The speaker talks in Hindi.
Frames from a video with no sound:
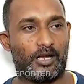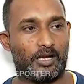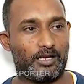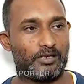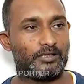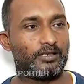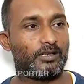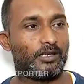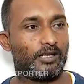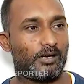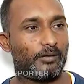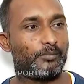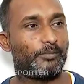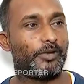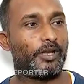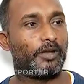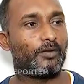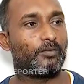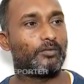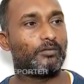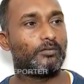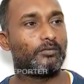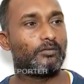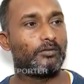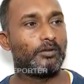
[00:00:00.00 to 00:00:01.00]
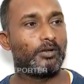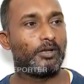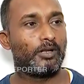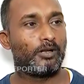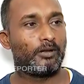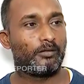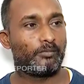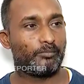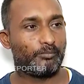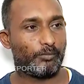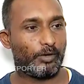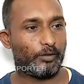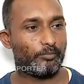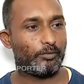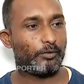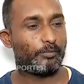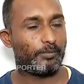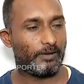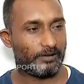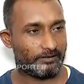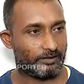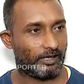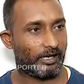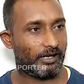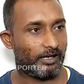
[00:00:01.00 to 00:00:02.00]
आज अगर मैं हूँ मैं भी
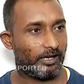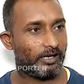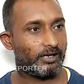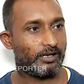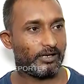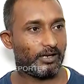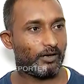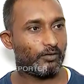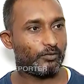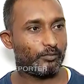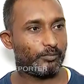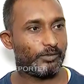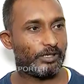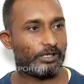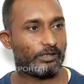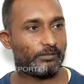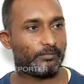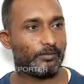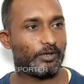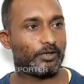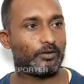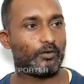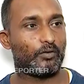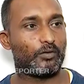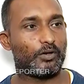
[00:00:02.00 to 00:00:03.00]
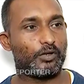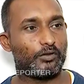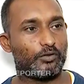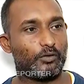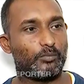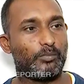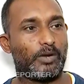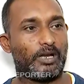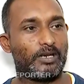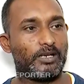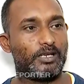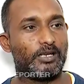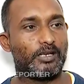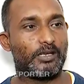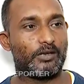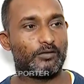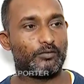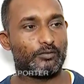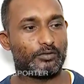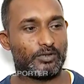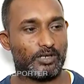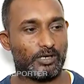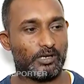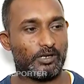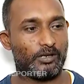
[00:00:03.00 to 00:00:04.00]
फंसाया गया हूँ बीच में क्योंकि जो मालिक है
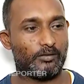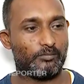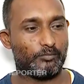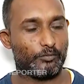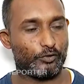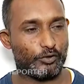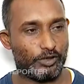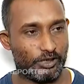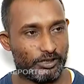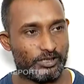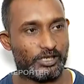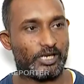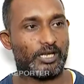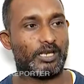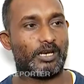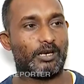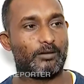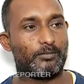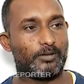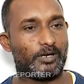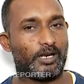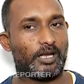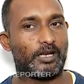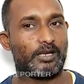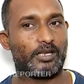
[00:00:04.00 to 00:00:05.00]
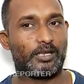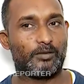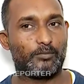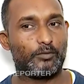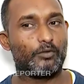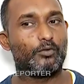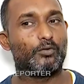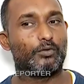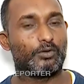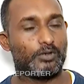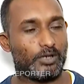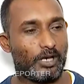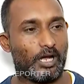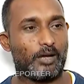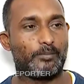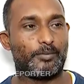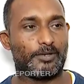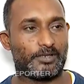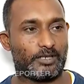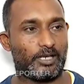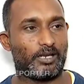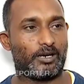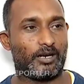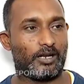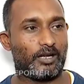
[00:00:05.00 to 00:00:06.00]
उसने मुझे चेहरा बना के वो खुद
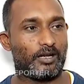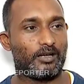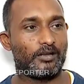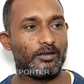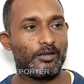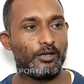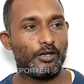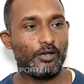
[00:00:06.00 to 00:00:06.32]
लापता रहा